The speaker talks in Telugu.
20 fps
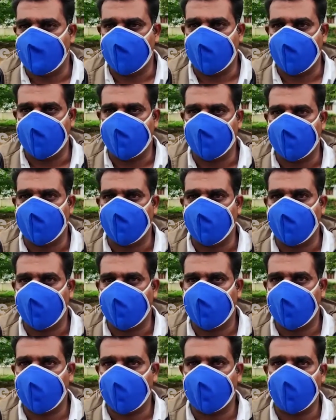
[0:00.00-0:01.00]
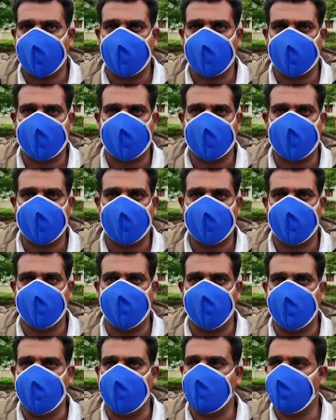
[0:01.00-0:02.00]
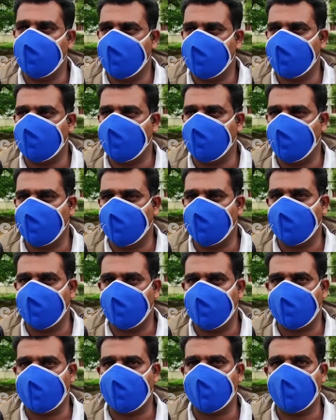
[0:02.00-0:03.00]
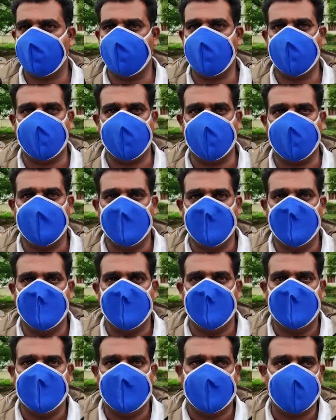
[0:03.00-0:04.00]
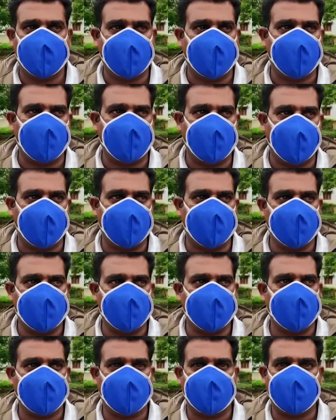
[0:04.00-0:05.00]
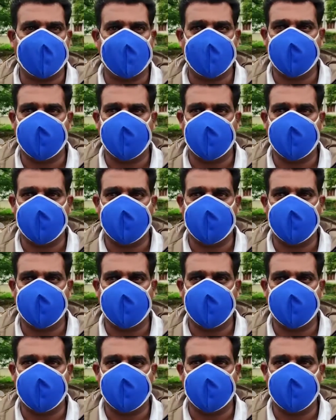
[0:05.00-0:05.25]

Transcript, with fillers: వచ్చి దాన్ని ఏ రకంగా మెయింటైన్ చేసుకోవాలనో ఏ రకంగా దాన్ని చేయాలనో ఆలోచన